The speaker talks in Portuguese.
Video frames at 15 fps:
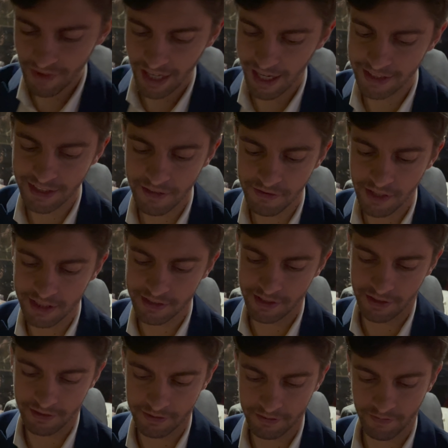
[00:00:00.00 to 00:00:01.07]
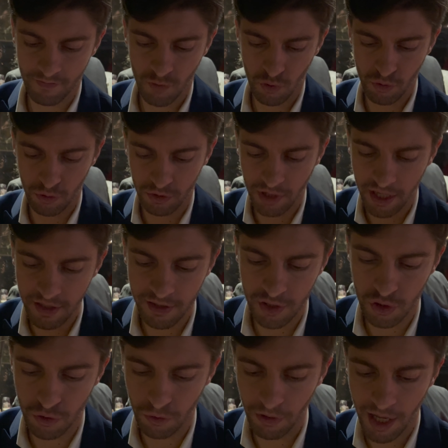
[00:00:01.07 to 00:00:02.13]
Essa é fácil
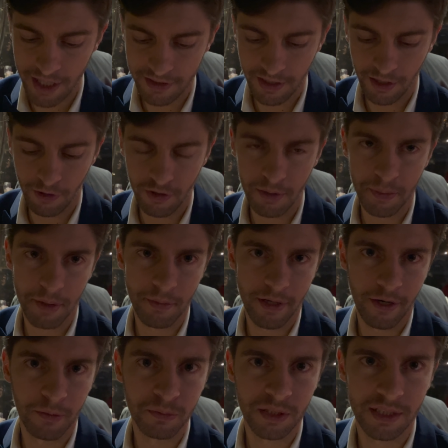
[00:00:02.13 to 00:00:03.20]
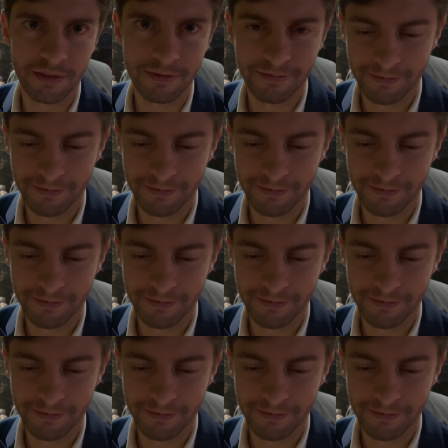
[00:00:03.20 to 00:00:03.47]
tenha chocolate é logo a primeira opção.